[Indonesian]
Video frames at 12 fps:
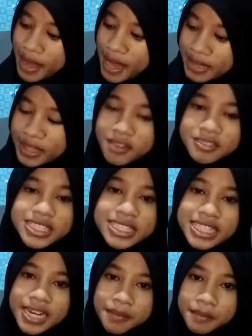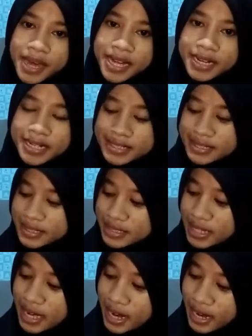atau sisi depan,
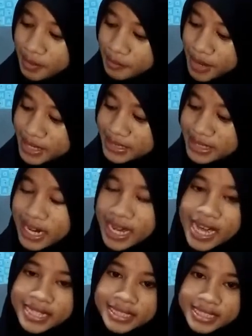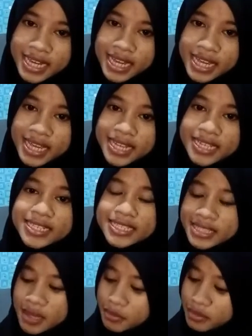sedangkan panjang AC
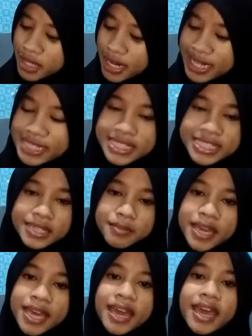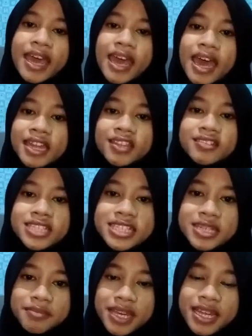disebut dengan sisi B atau
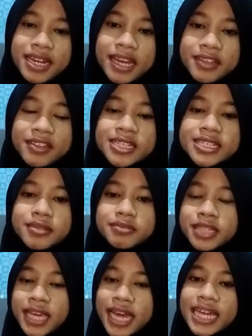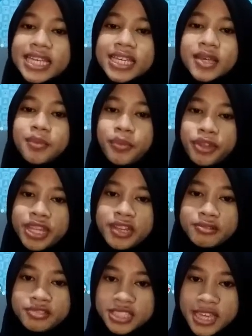sisi miring atau yang disebut dengan
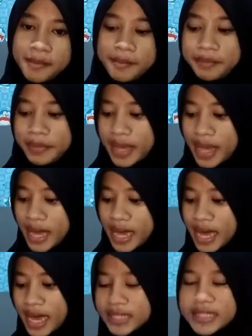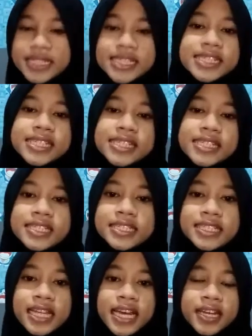hipotenusa. Jadi di sini
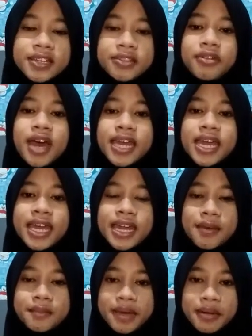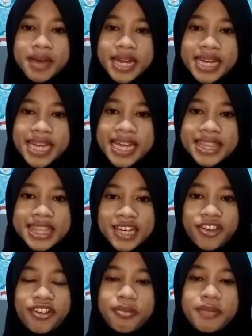selain itu ada enam perbandingan
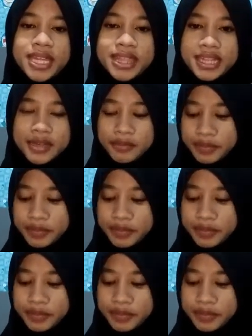trigonometri,